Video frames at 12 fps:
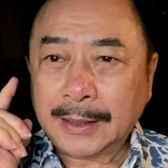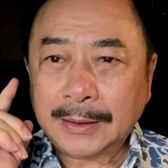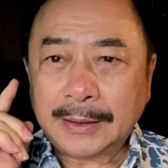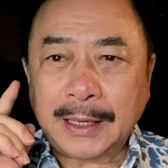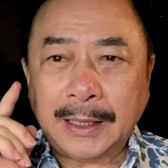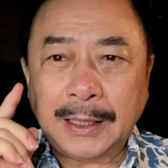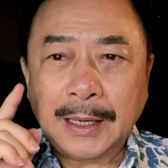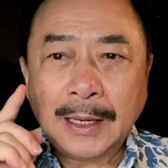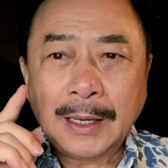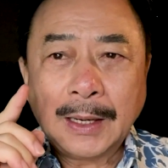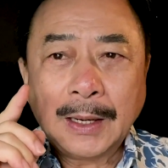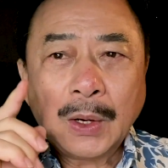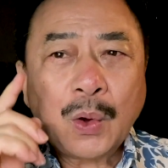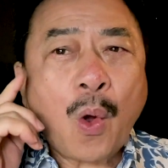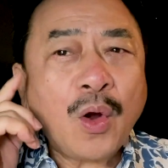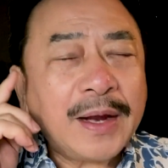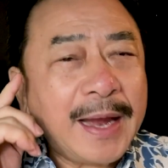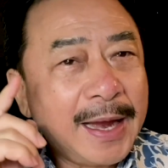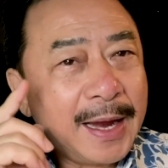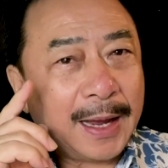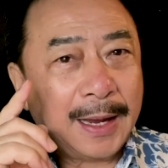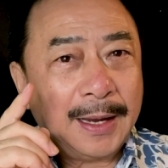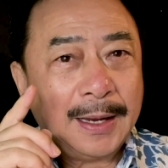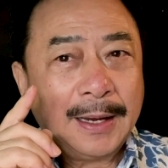thì con nghe
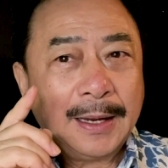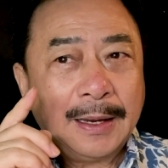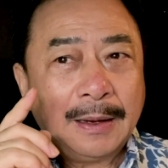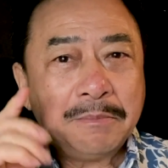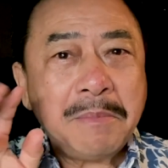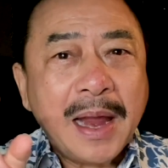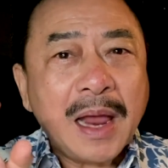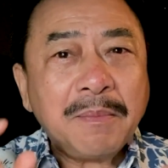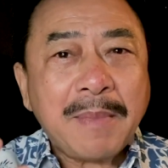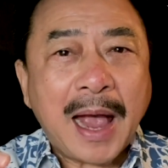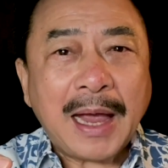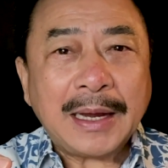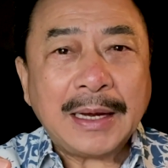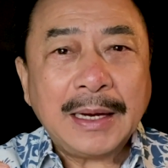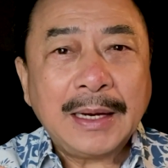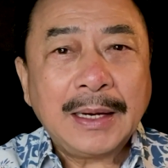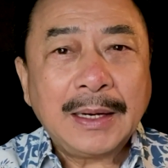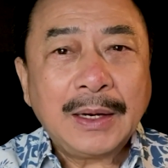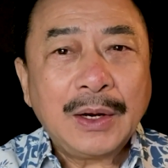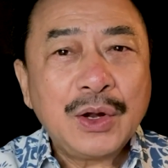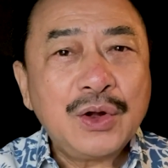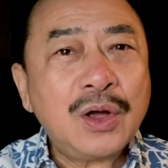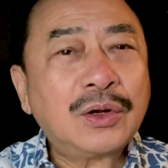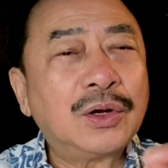bé Mai
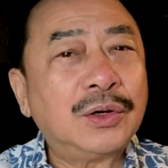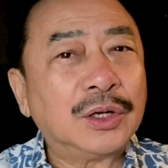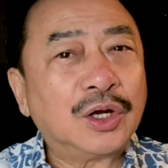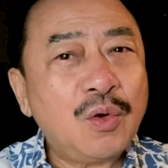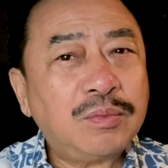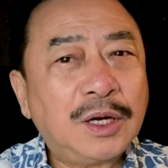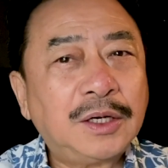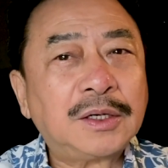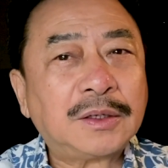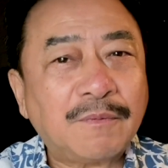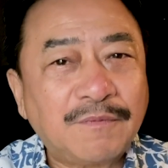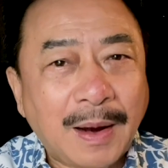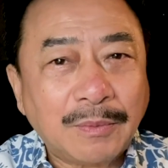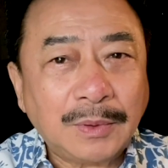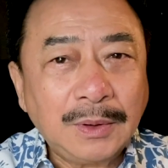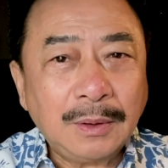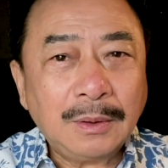nó cười khúc khích ở trong phòng.